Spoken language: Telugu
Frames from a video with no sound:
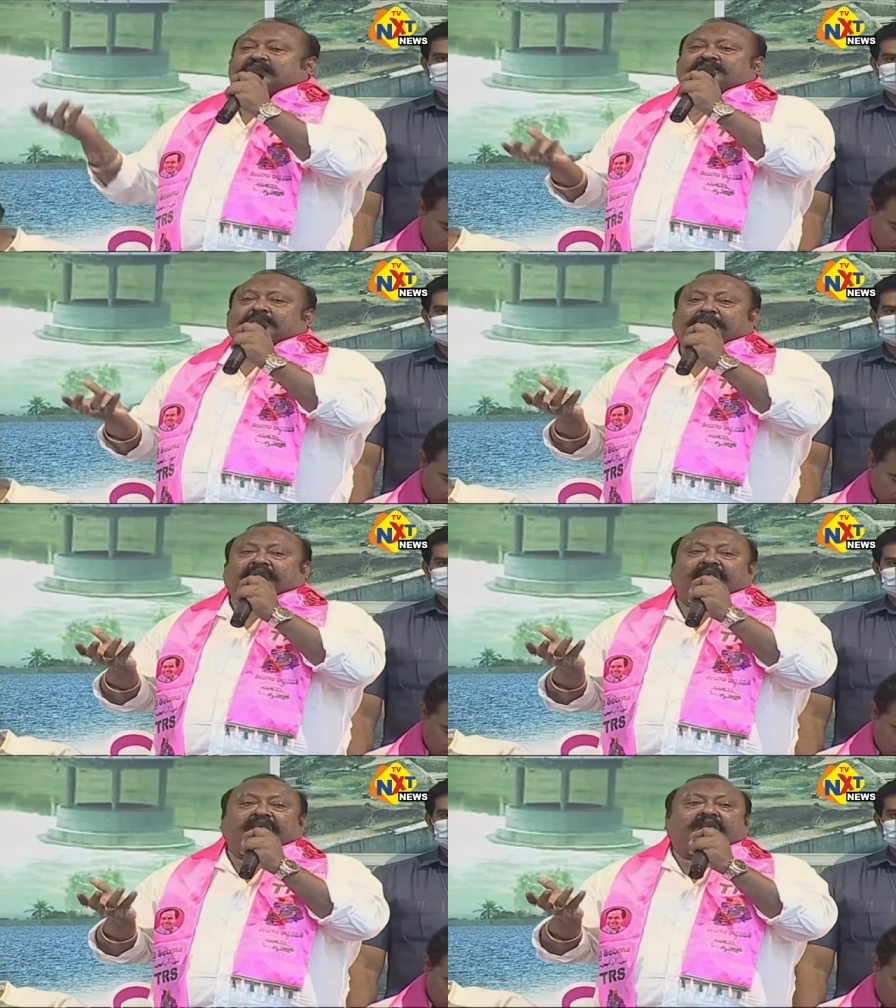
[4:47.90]
ఉండాలని
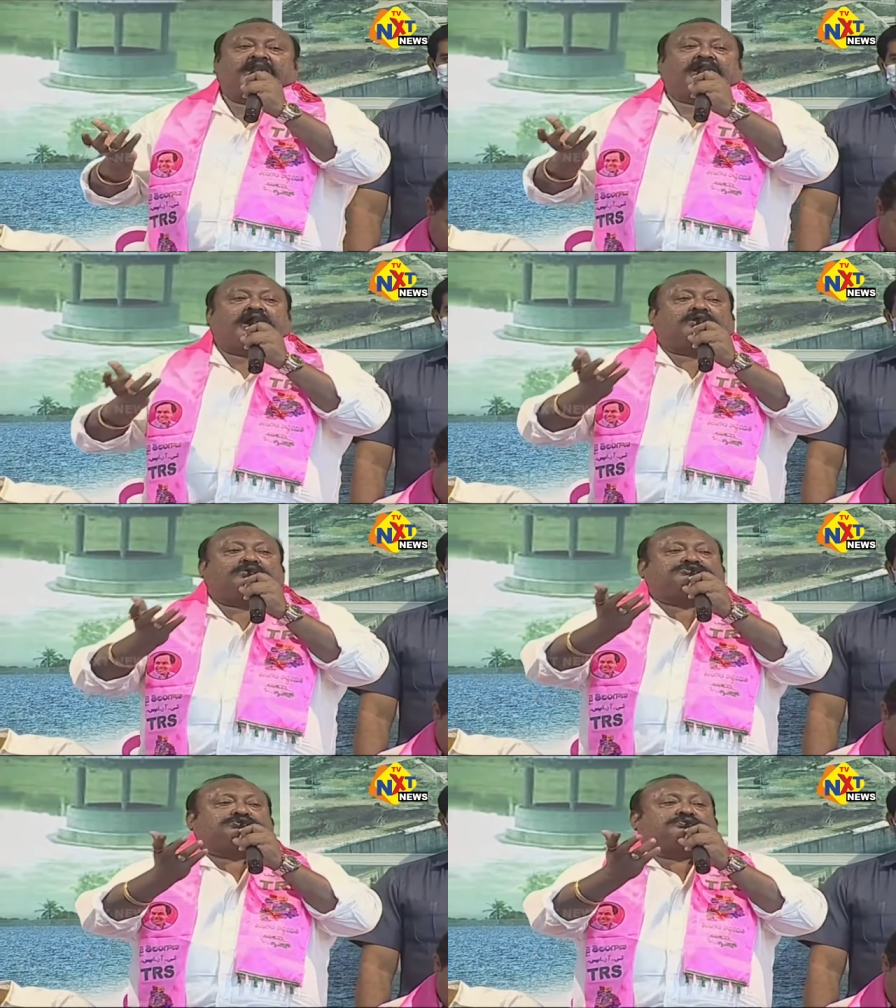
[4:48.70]
చెప్పి ఆ
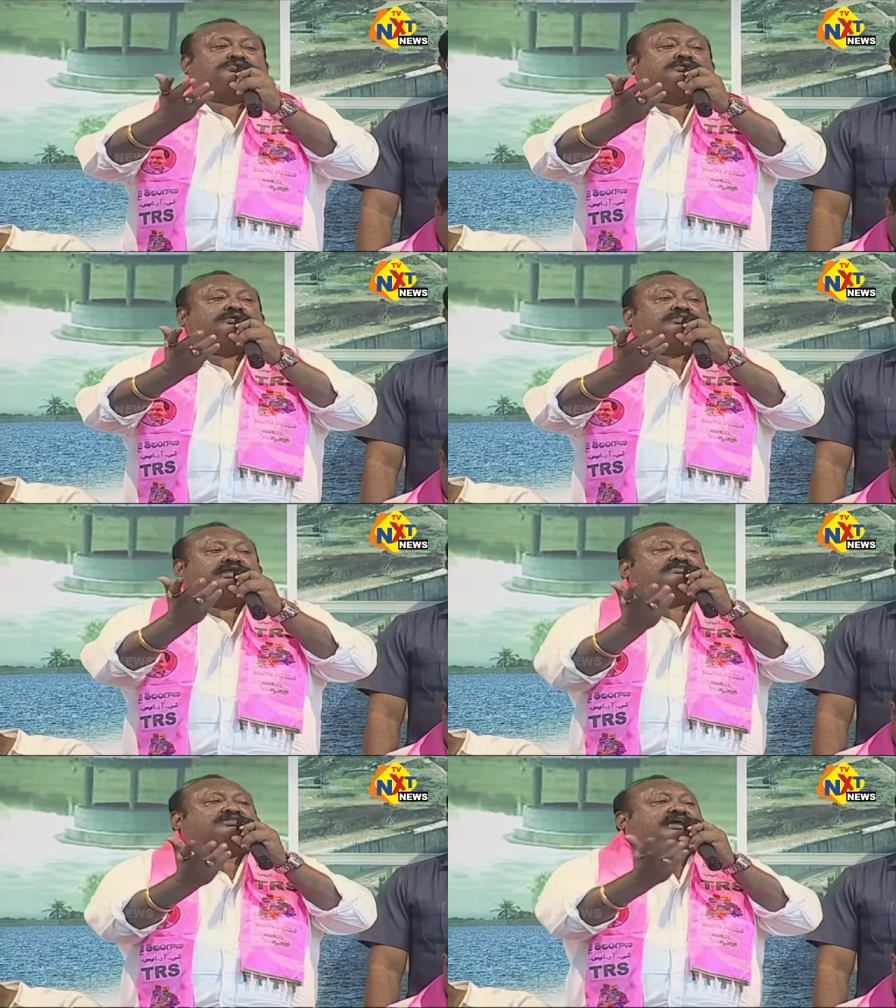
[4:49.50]
రోజు
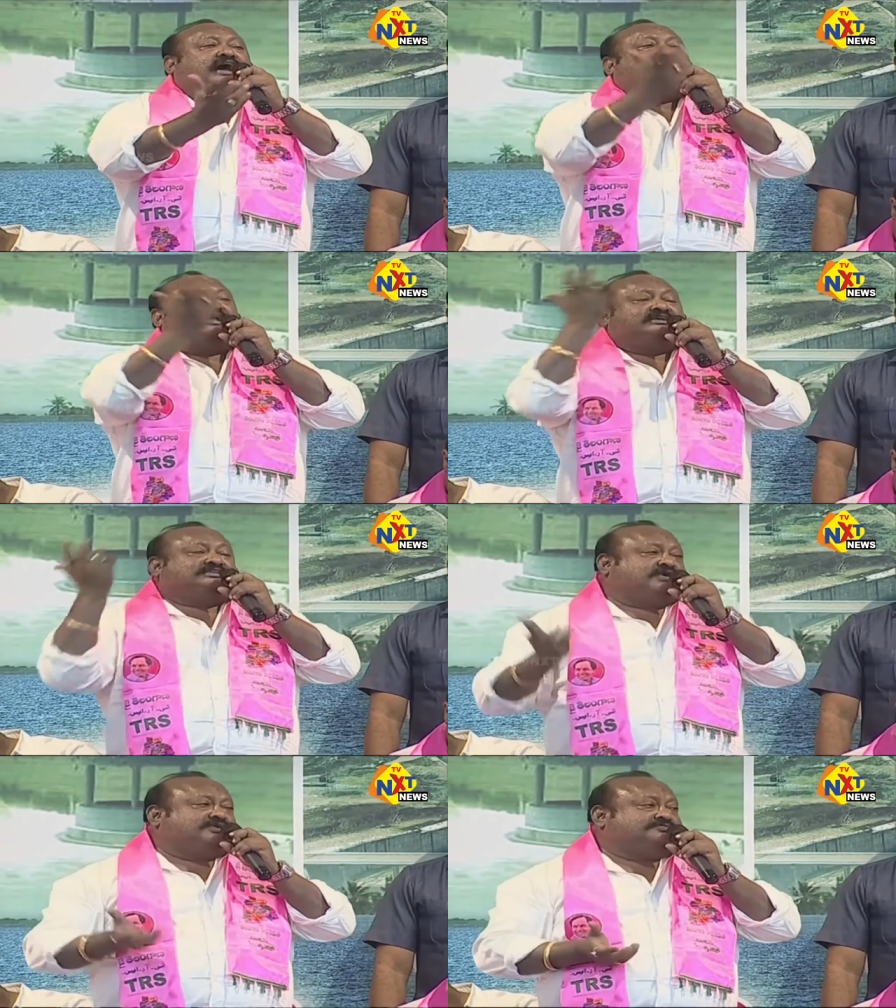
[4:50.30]
దేవతలు యాగాలు
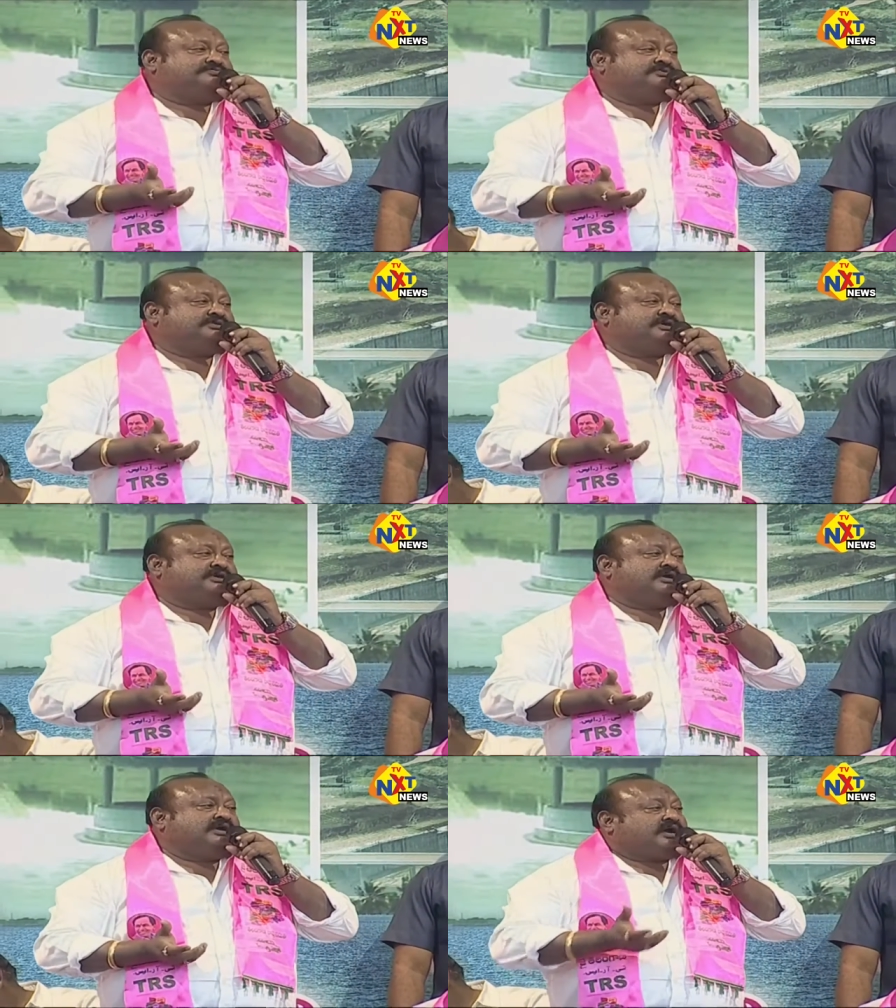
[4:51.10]
చేసేవారు
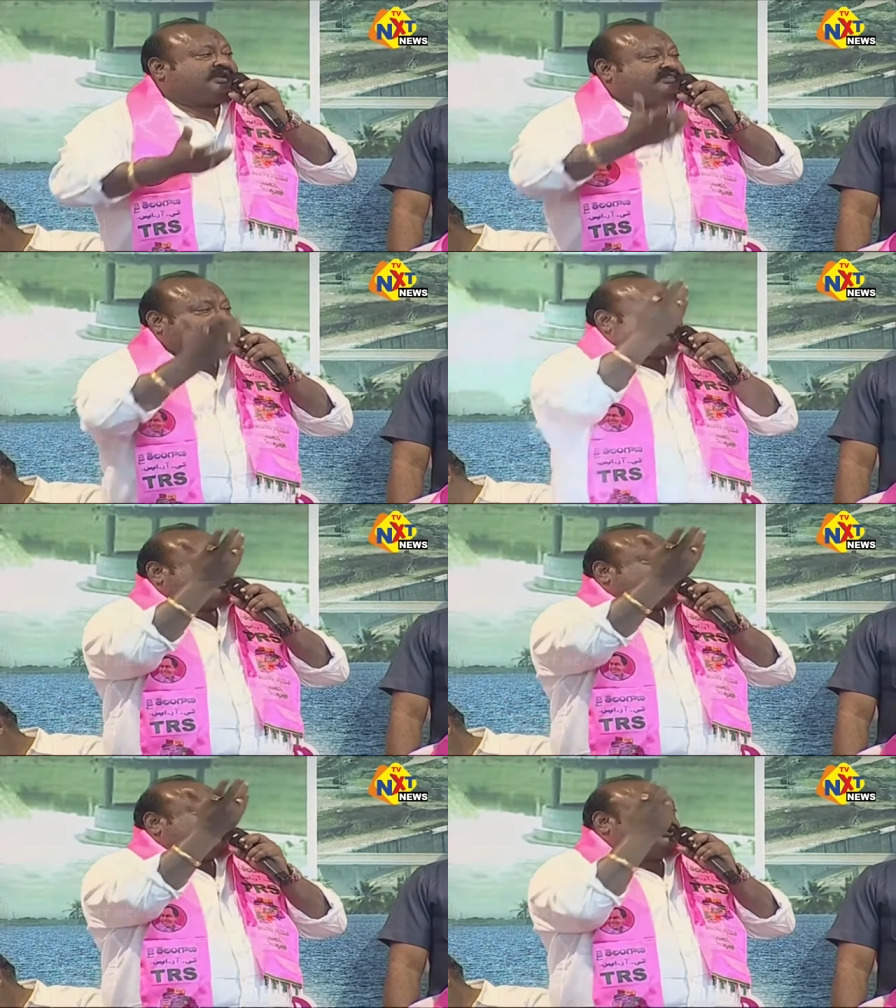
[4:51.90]
కానీ
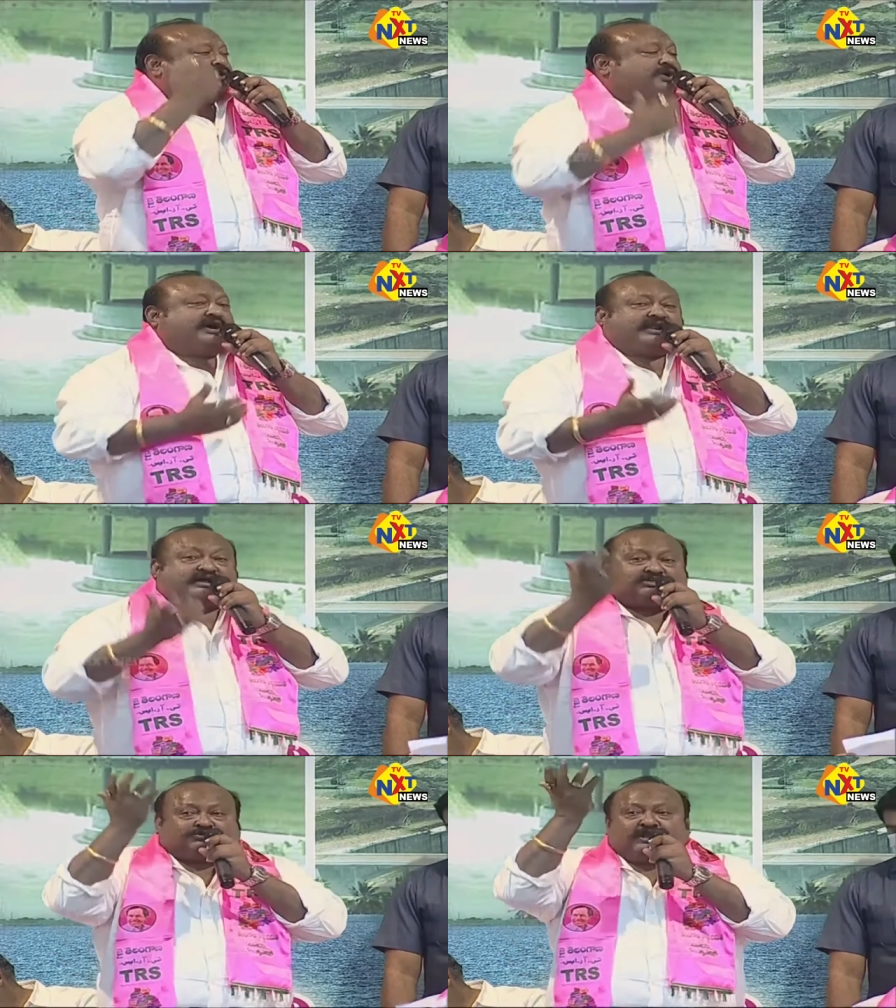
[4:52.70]
దేవతలు ఉన్న చోట ఉండగా
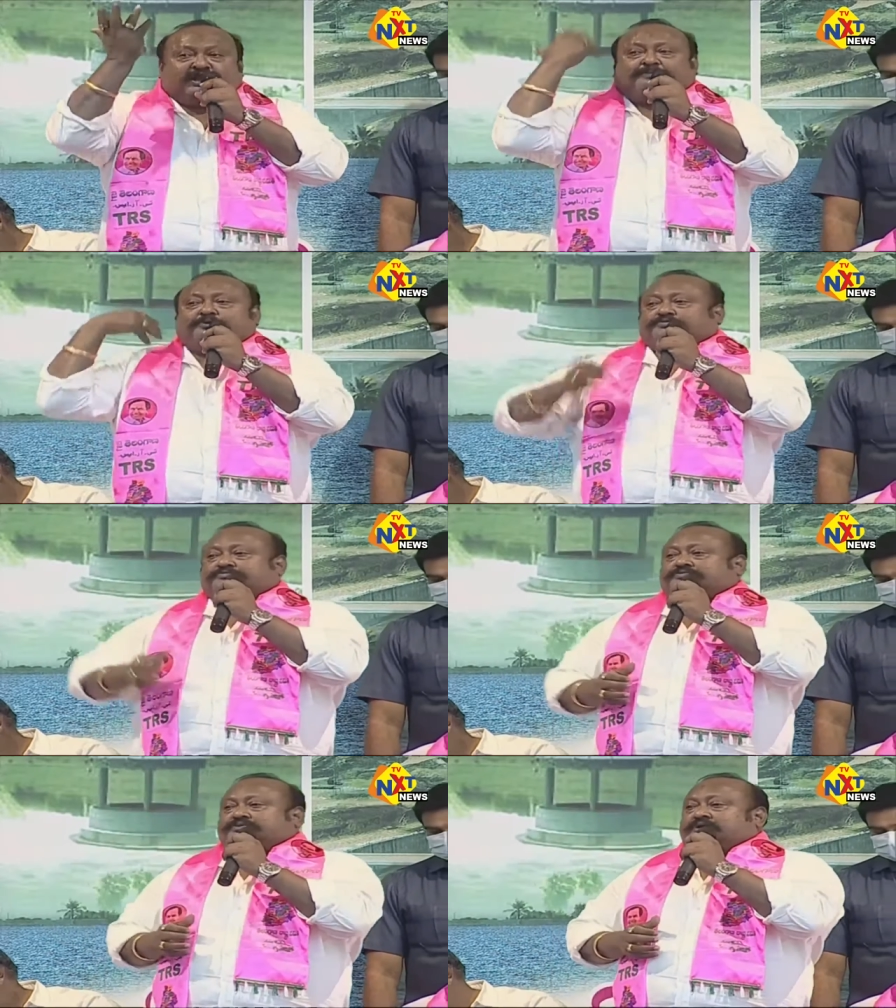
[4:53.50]
రాక్షసులు ఉన్నారు అప్పుడు
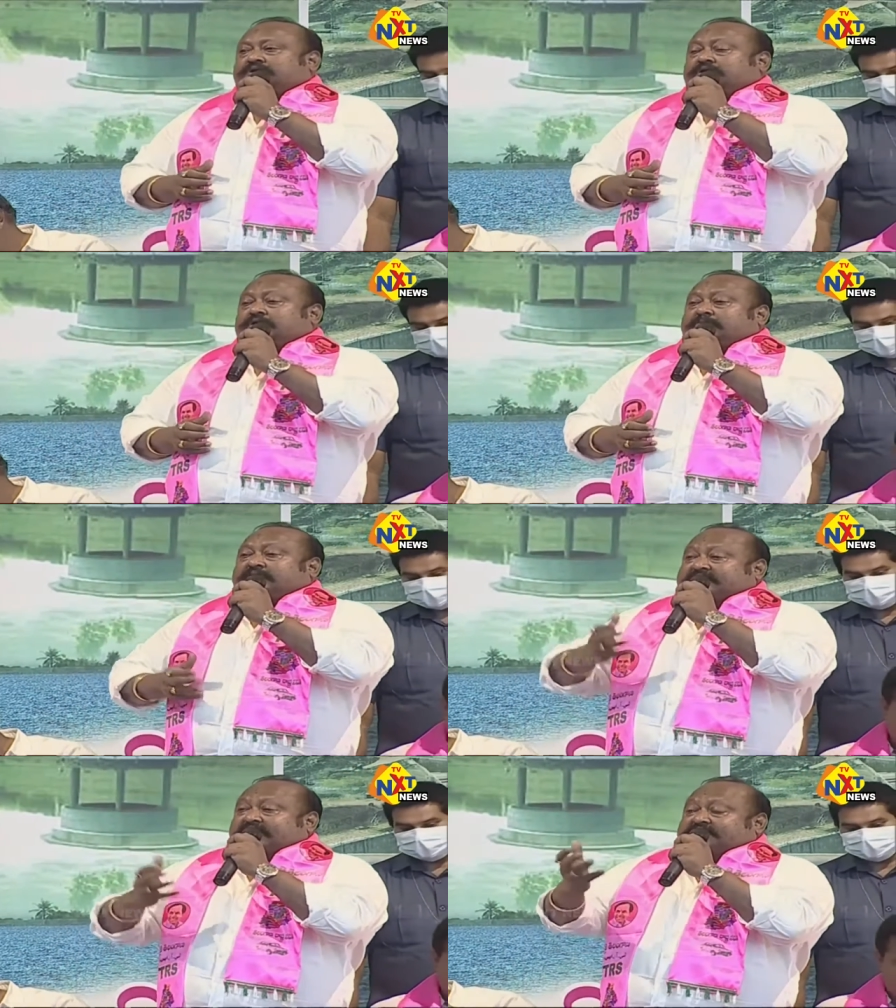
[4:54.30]

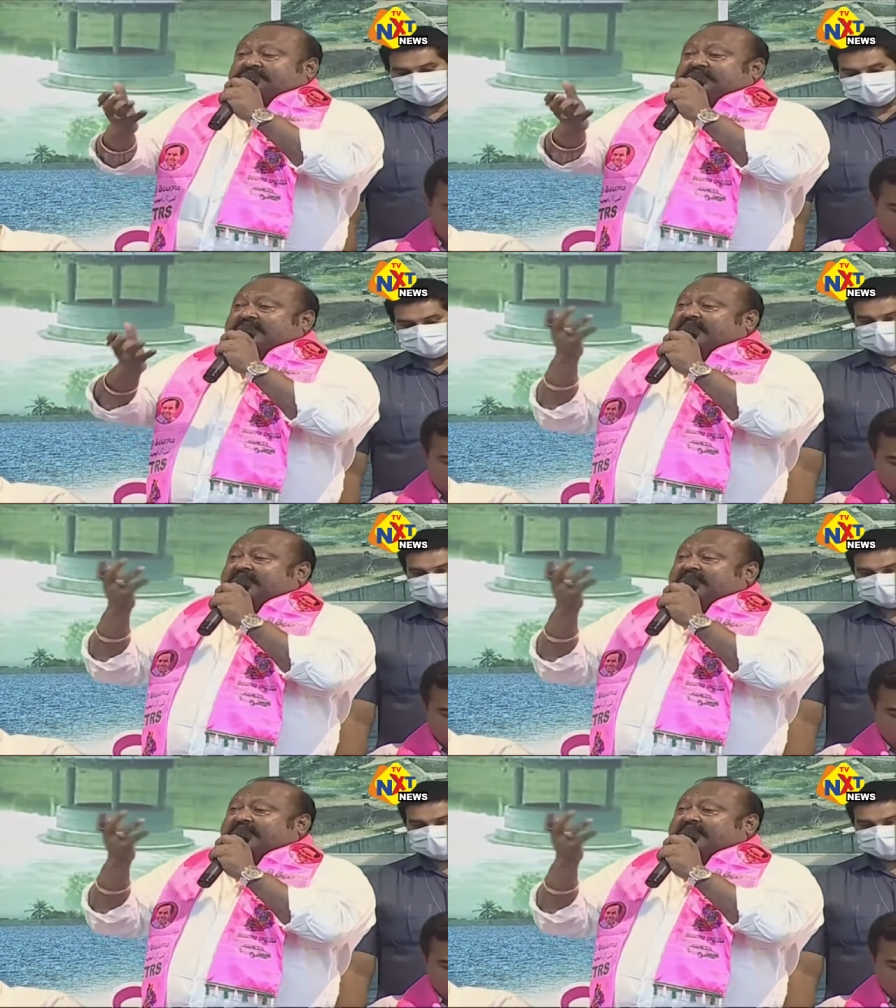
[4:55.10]
మరి దేవతలు